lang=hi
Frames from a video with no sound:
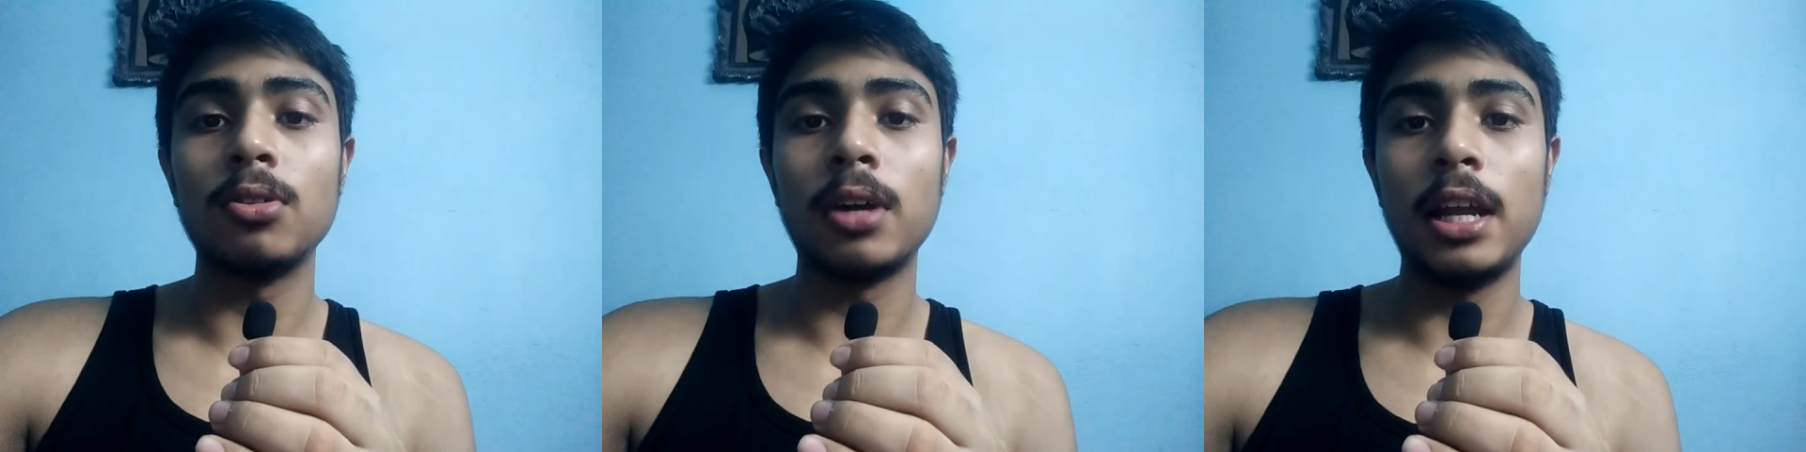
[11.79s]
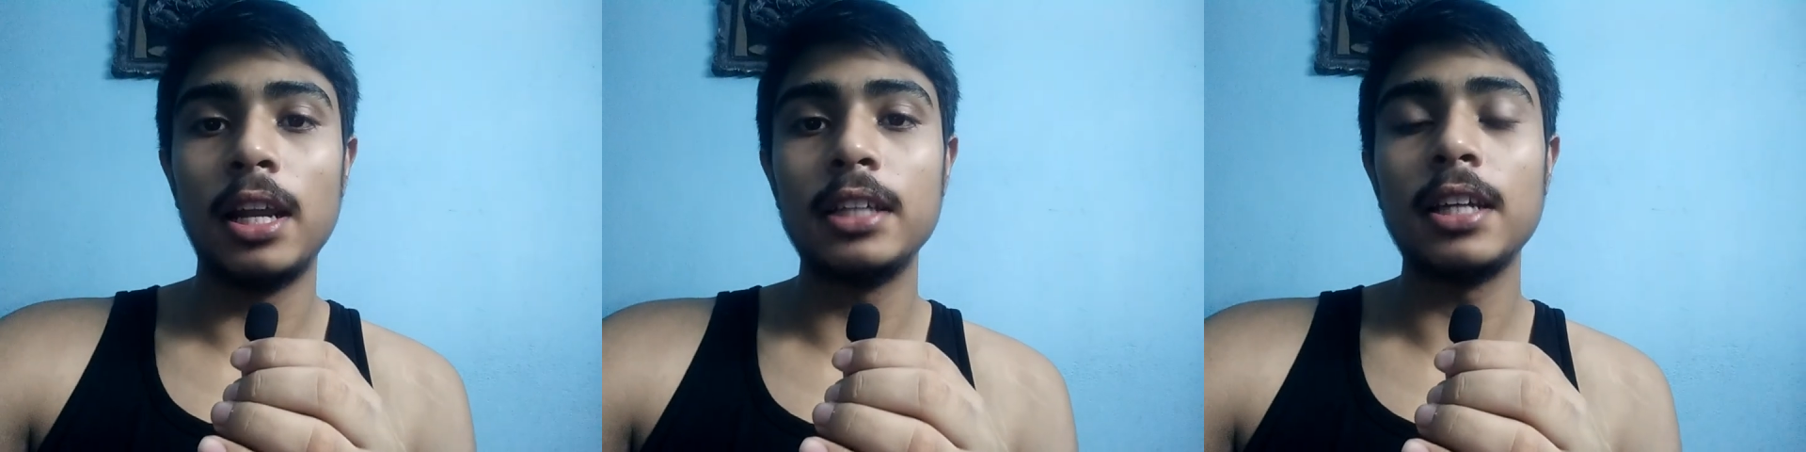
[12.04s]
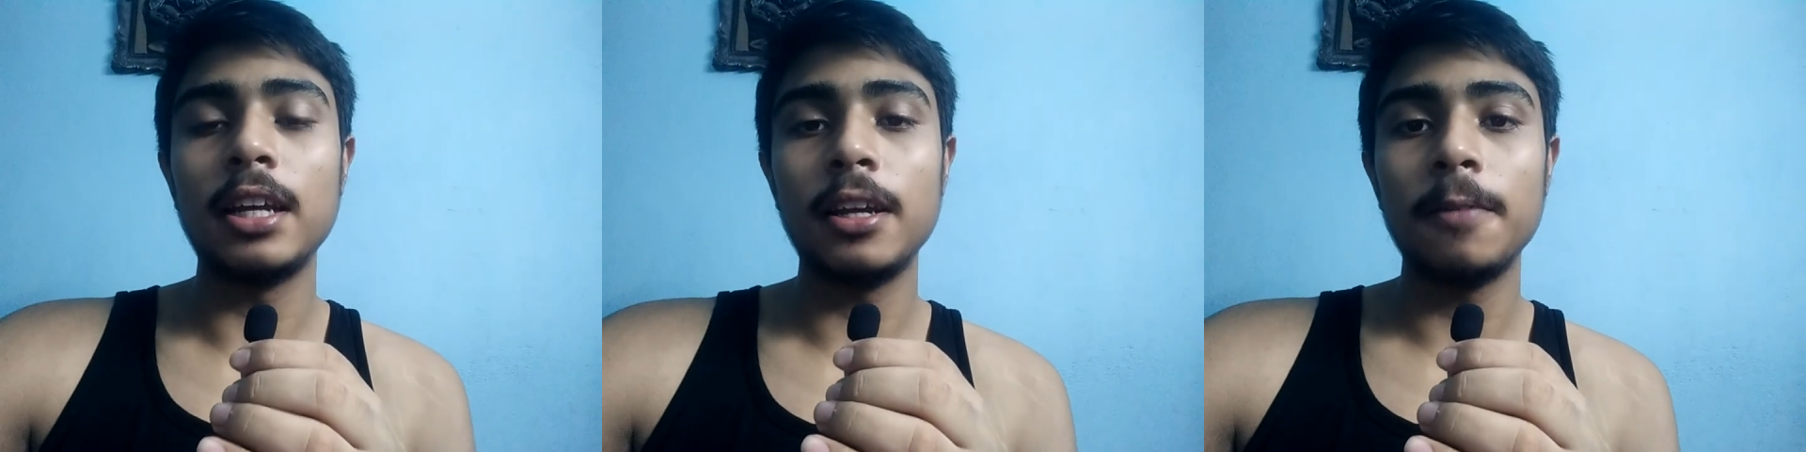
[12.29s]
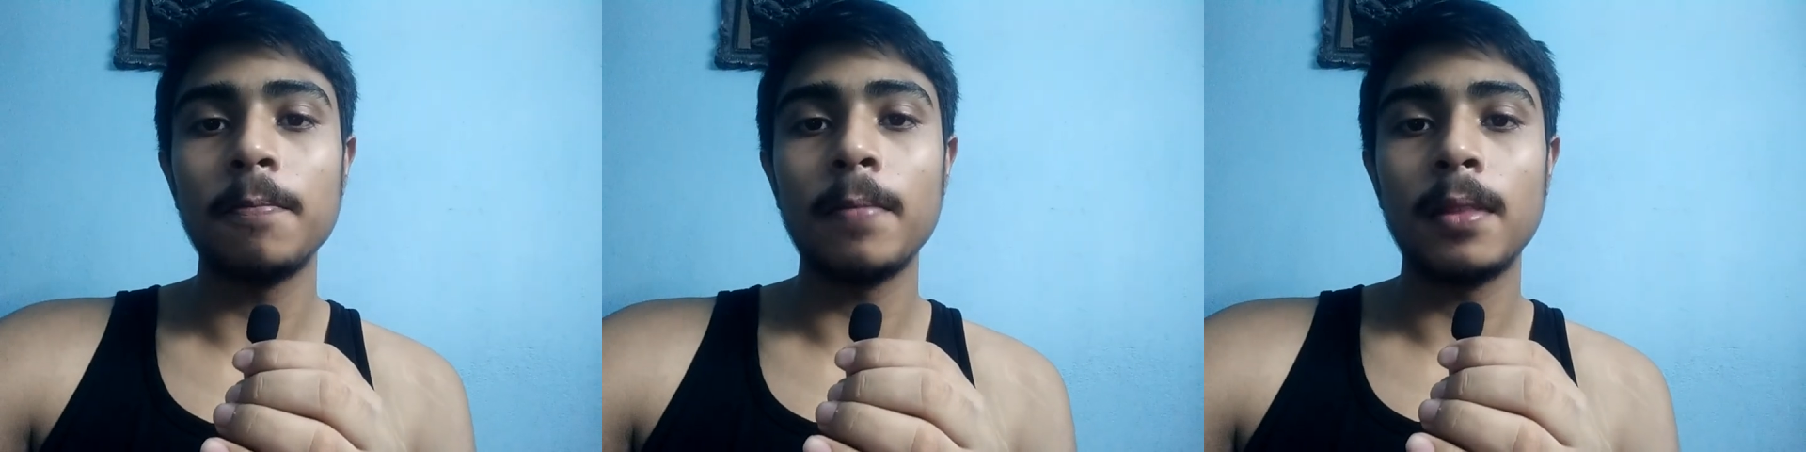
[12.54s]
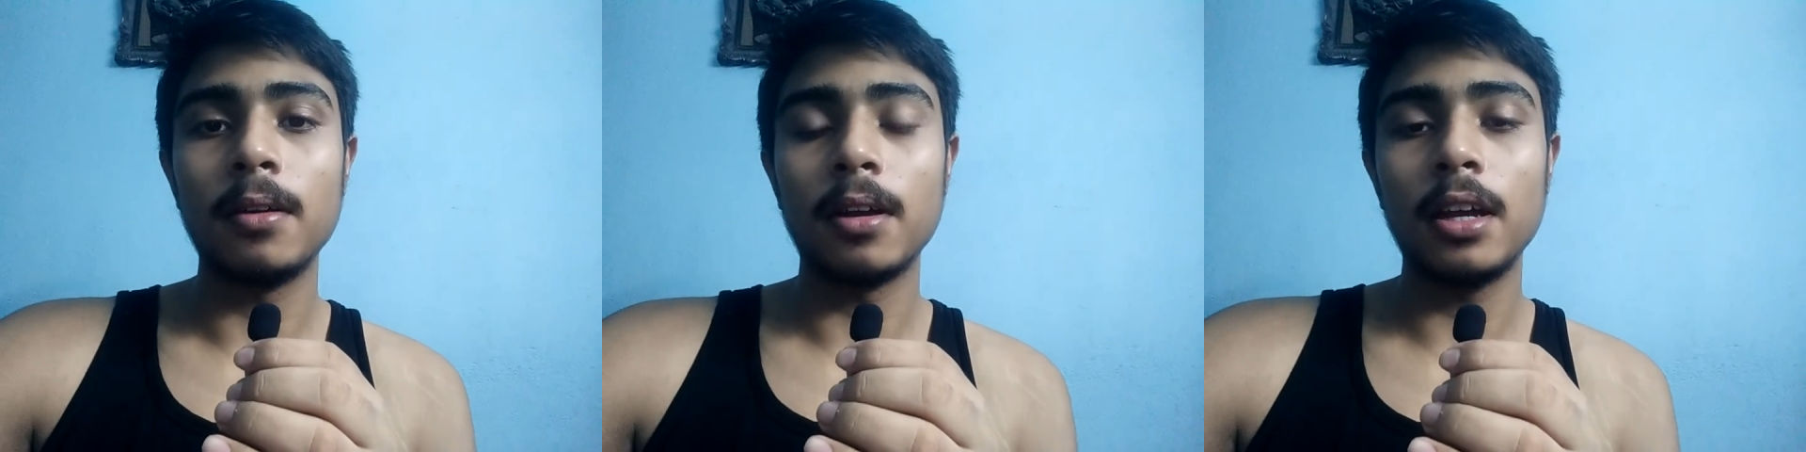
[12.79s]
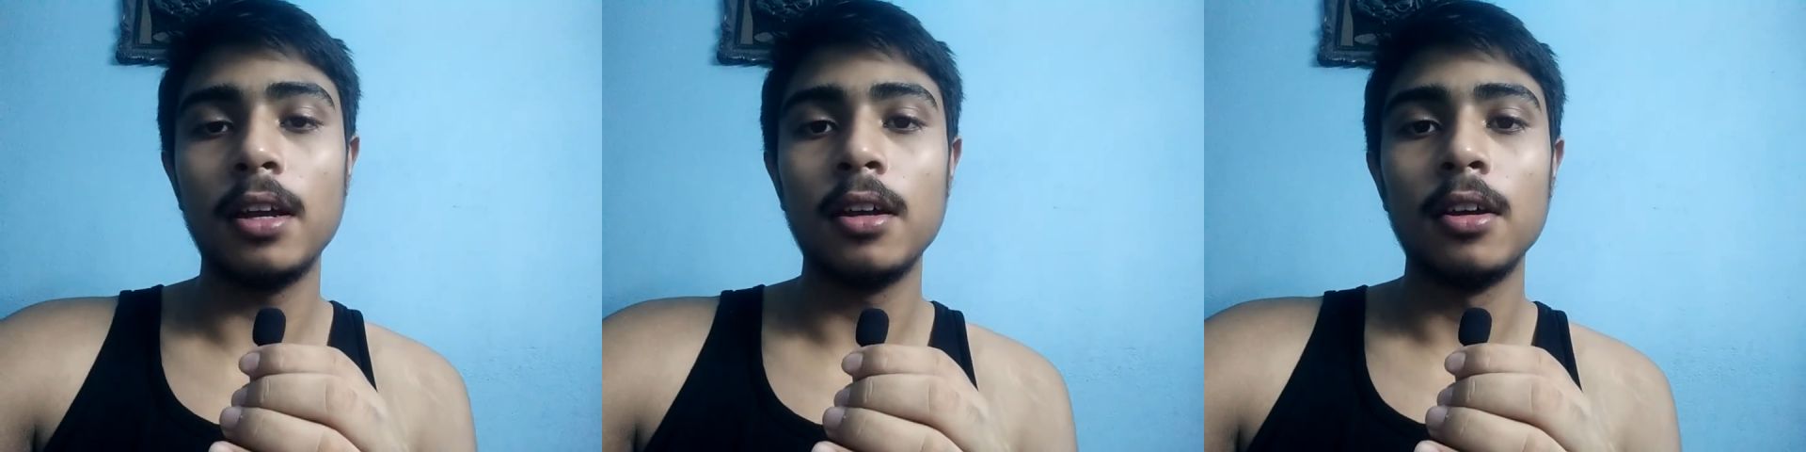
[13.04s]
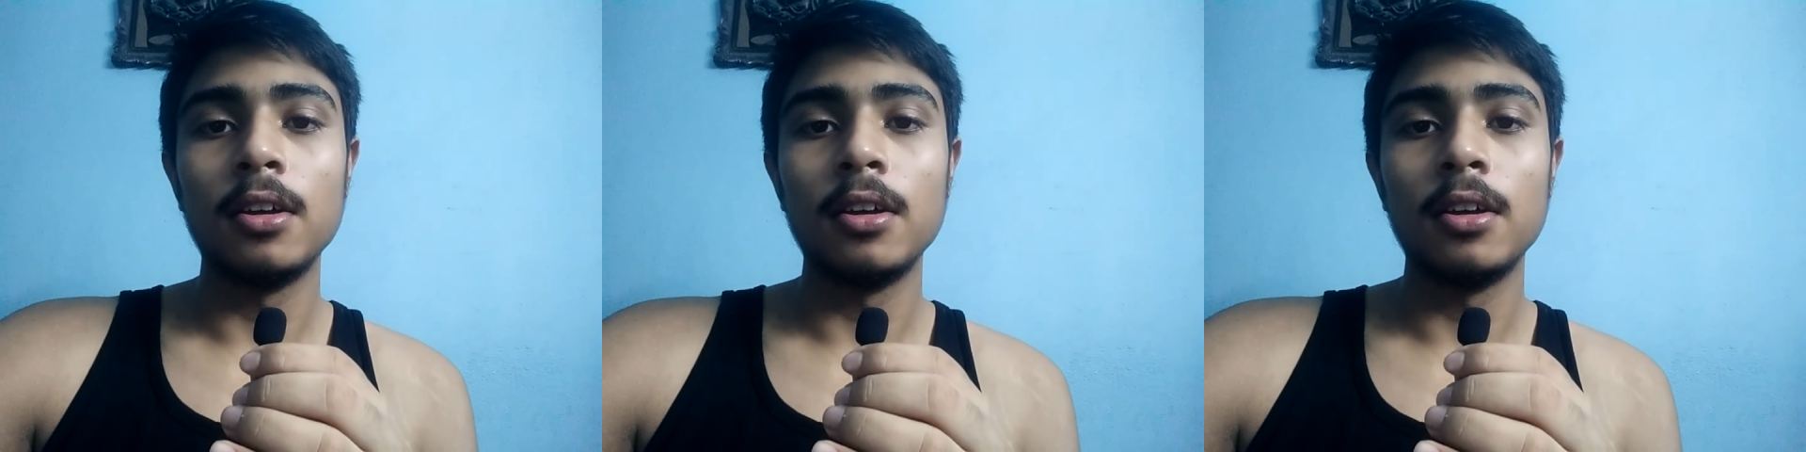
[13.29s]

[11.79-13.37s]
तो खेले ही जाएंगे ओके